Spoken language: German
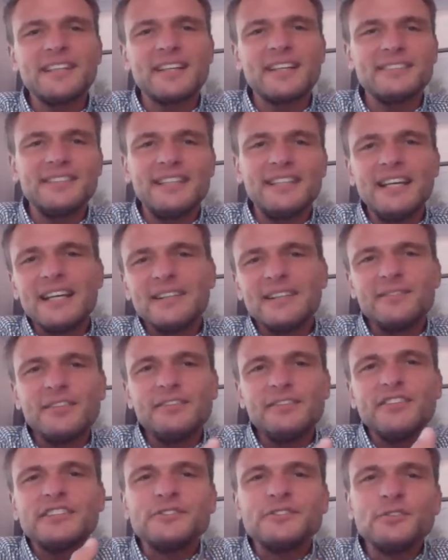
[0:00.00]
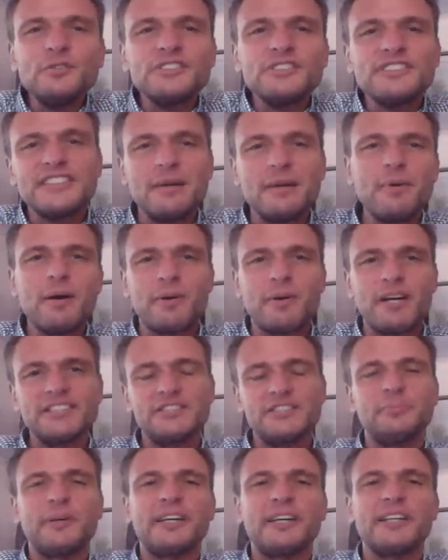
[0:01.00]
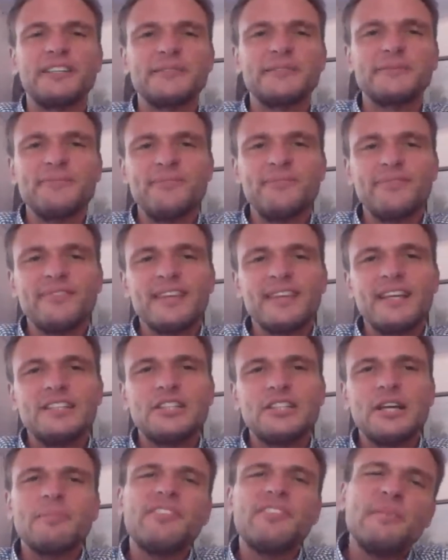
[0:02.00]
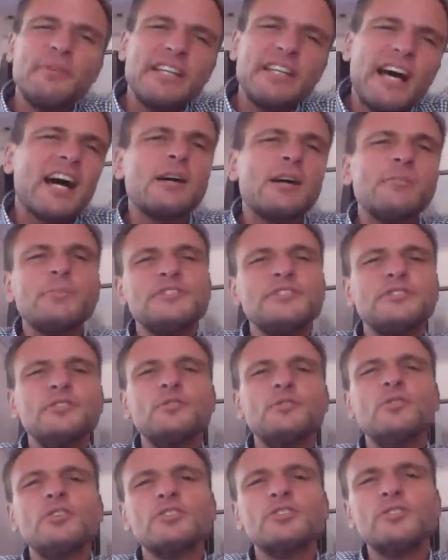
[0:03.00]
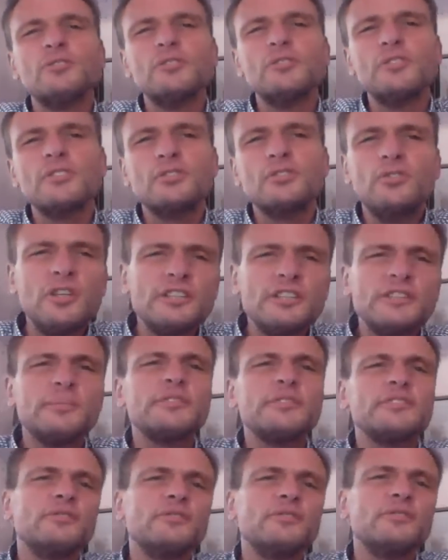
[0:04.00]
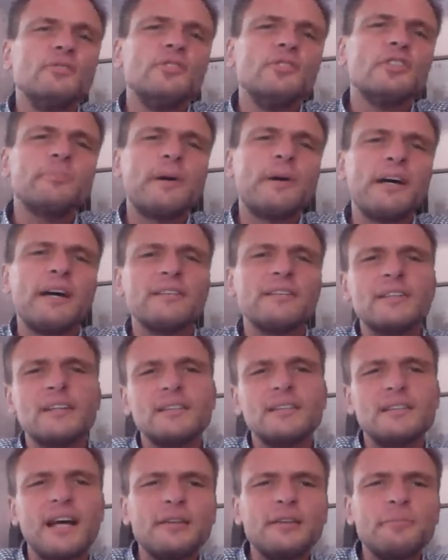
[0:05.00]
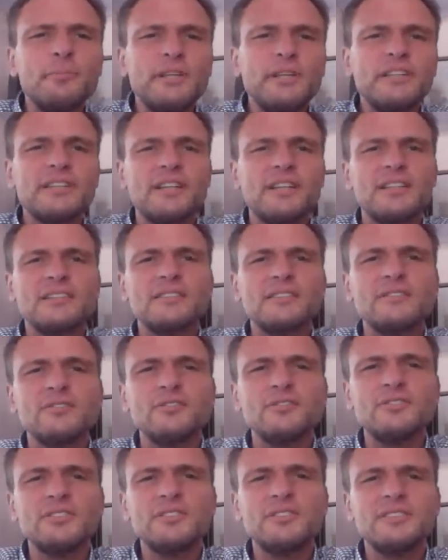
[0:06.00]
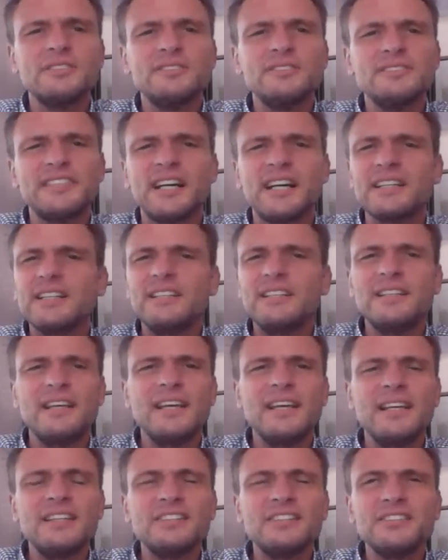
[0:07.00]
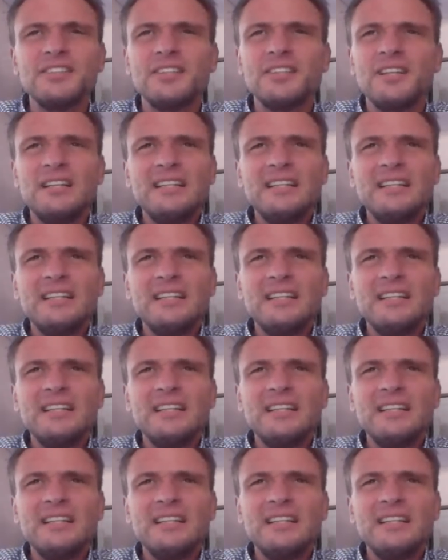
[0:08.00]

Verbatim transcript: dann irgendwie versucht selber beizubringen. Ich habe Webinare besucht und Kurse besucht bei anderen Anbietern und sage Ihnen ehrlich,